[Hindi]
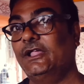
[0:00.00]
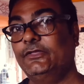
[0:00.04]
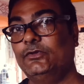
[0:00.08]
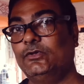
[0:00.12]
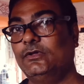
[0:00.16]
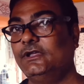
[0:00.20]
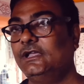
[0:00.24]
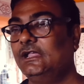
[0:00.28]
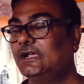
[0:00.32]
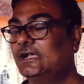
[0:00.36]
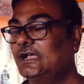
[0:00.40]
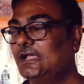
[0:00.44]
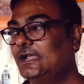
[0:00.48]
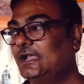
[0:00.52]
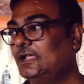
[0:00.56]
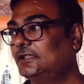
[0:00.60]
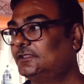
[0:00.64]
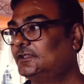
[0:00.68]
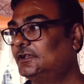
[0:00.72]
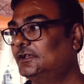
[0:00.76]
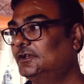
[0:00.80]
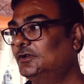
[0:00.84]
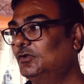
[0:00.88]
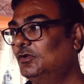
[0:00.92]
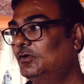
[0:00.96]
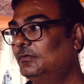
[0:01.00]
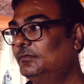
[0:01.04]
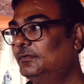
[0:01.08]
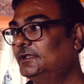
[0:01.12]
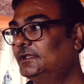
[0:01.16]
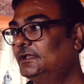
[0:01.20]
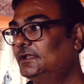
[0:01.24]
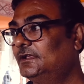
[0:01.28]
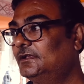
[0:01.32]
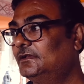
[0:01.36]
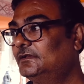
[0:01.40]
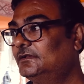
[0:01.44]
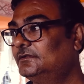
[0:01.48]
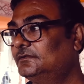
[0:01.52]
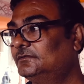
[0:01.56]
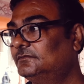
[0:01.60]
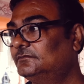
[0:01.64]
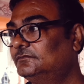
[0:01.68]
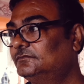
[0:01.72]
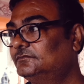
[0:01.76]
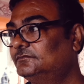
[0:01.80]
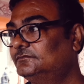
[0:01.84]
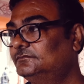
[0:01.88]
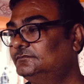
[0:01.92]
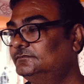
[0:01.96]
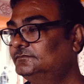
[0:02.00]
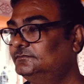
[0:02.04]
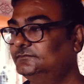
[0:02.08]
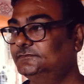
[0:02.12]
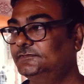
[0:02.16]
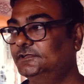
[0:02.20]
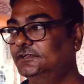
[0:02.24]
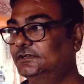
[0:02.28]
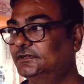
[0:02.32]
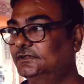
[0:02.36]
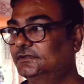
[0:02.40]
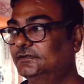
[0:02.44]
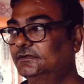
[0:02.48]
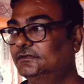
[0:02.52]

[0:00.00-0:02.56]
बंद होने का रात्रि नौ बजे नौ बजे जी